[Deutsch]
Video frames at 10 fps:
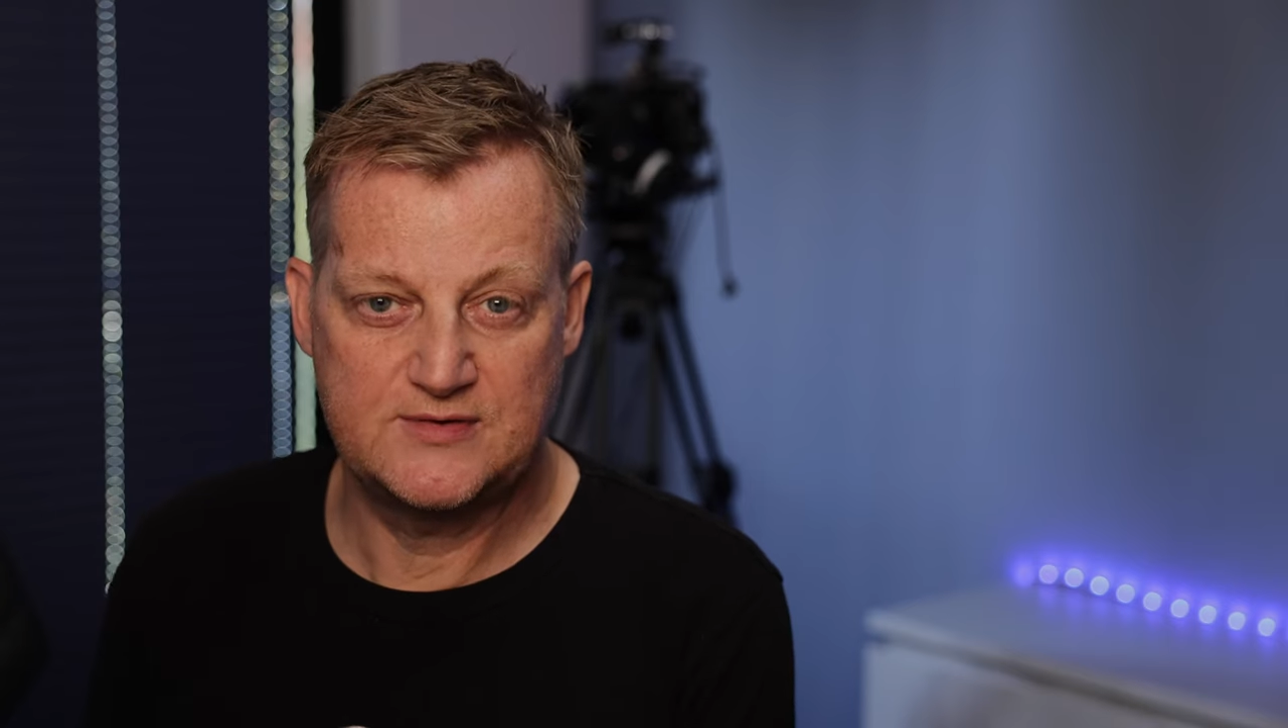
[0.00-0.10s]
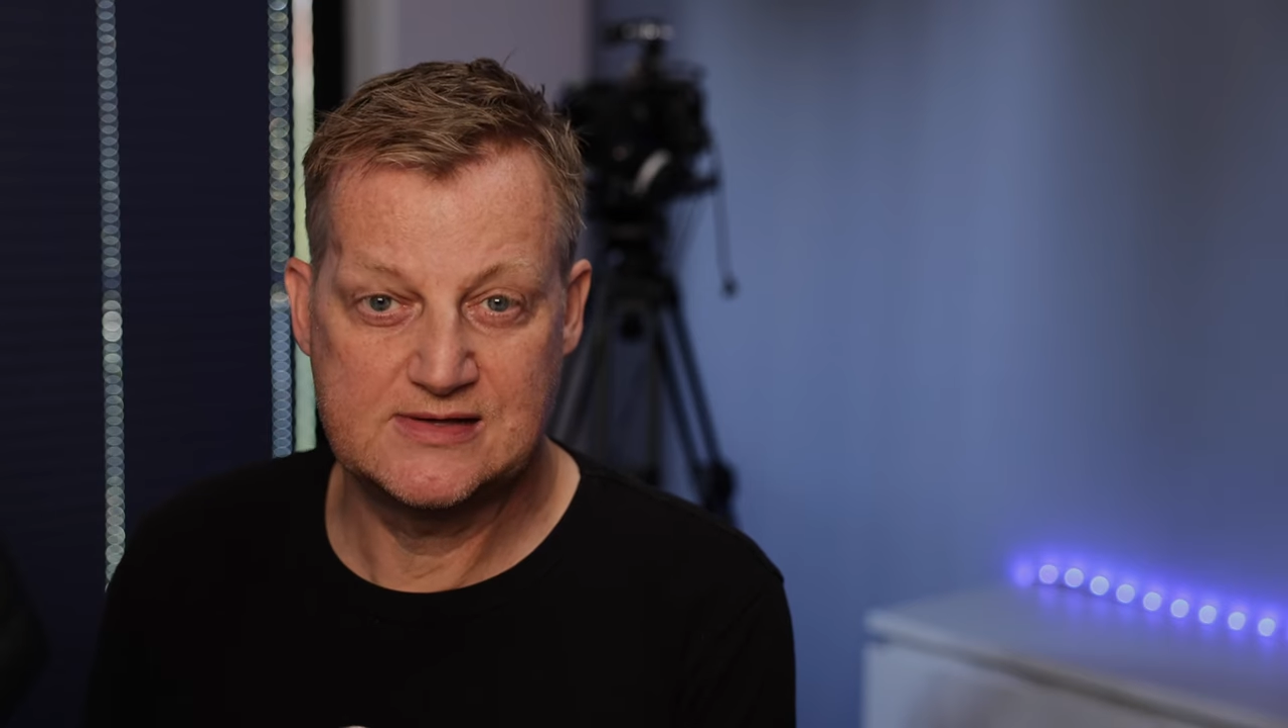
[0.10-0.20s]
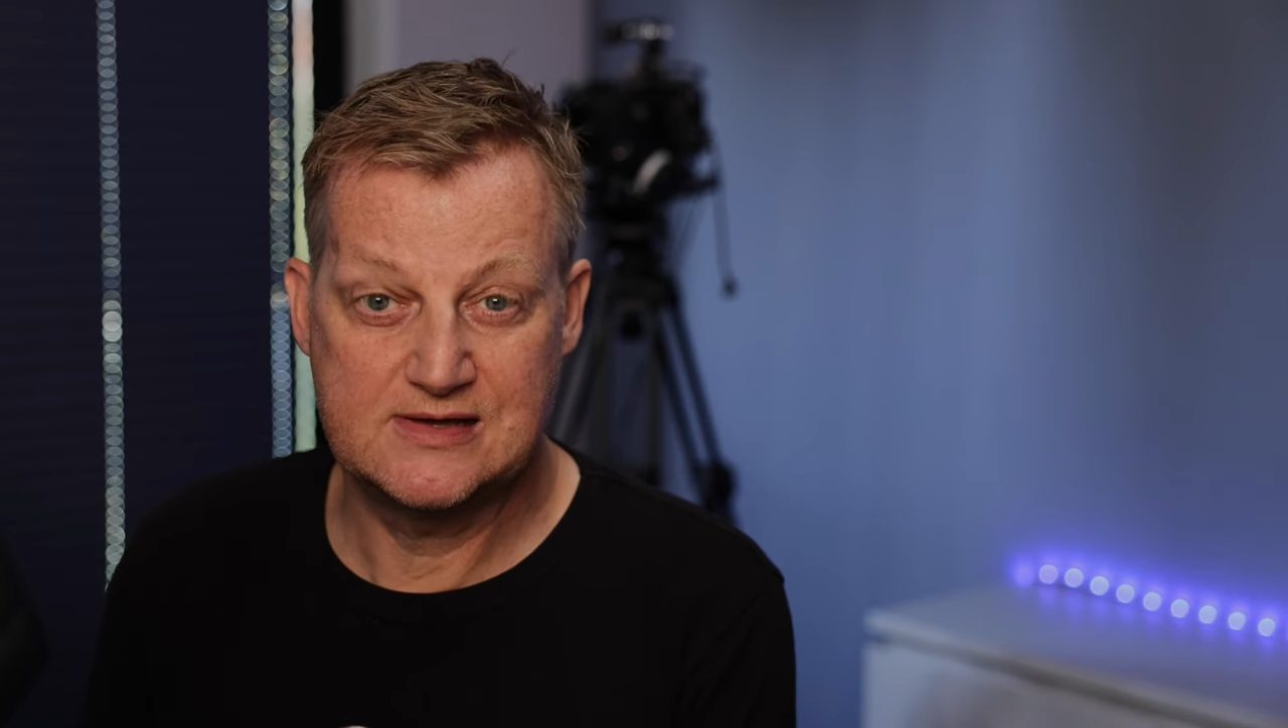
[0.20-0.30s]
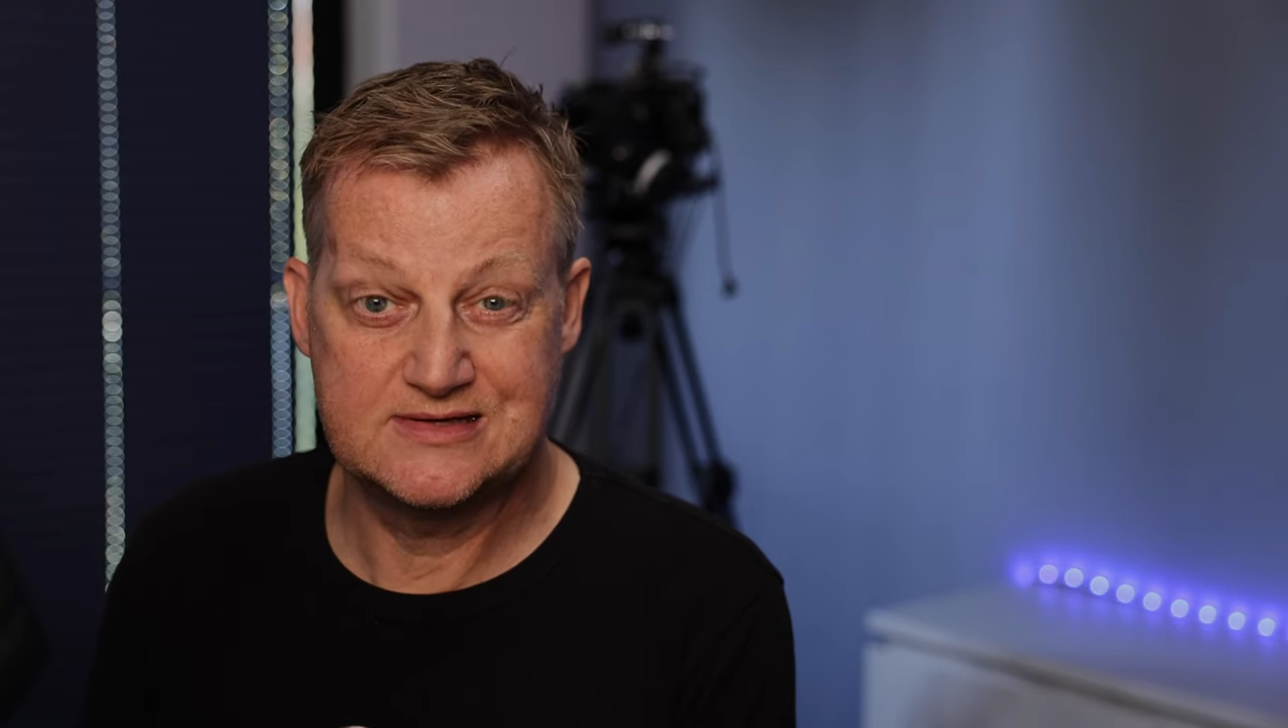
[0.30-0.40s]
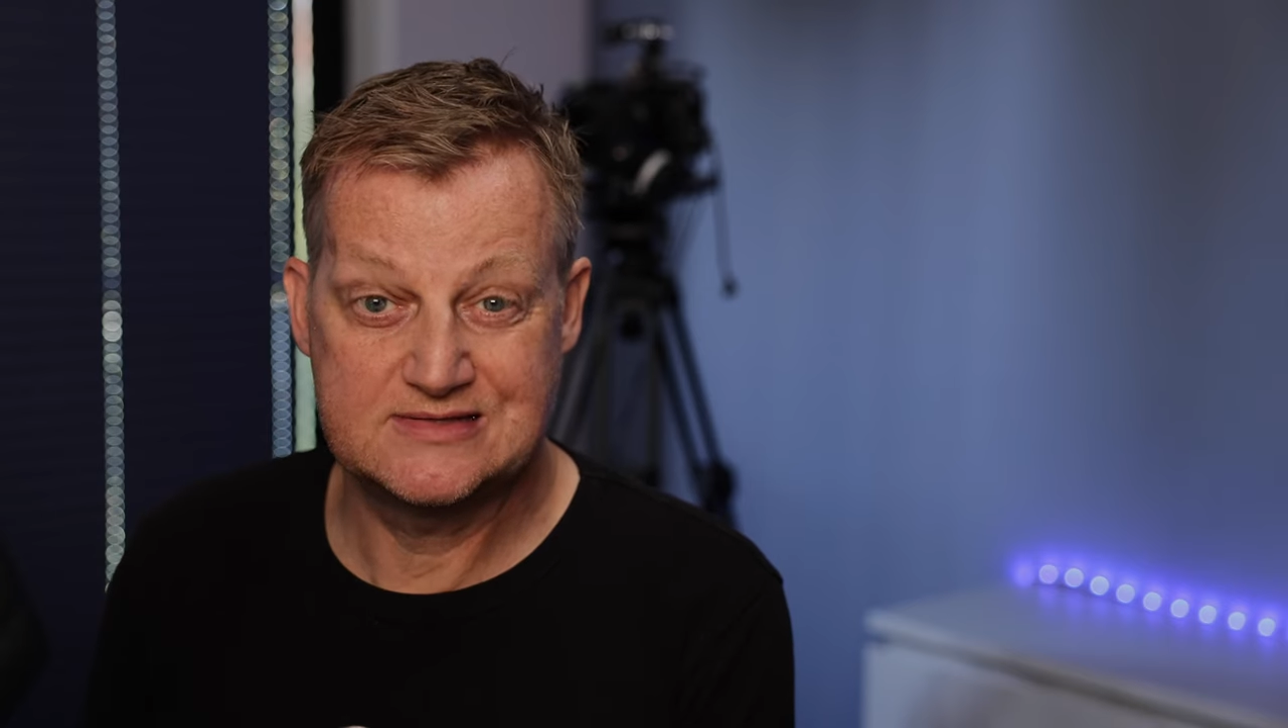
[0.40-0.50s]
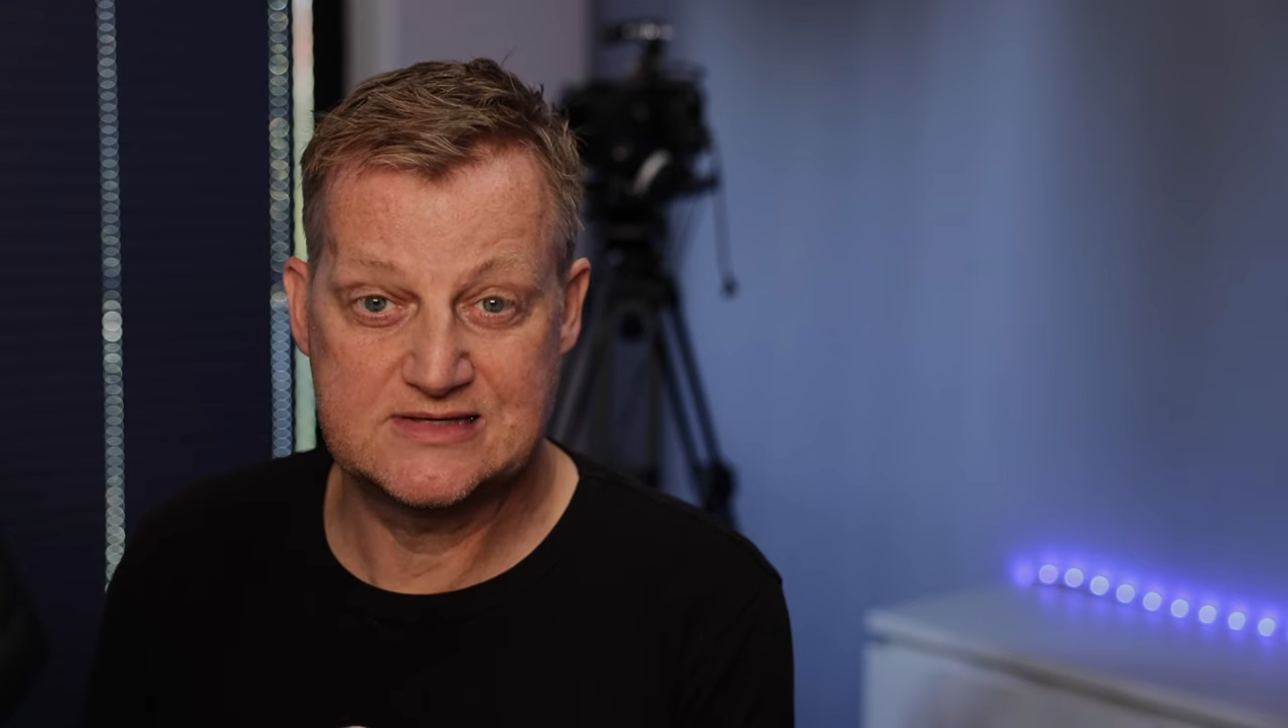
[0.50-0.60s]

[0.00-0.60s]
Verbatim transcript: wie ihr hier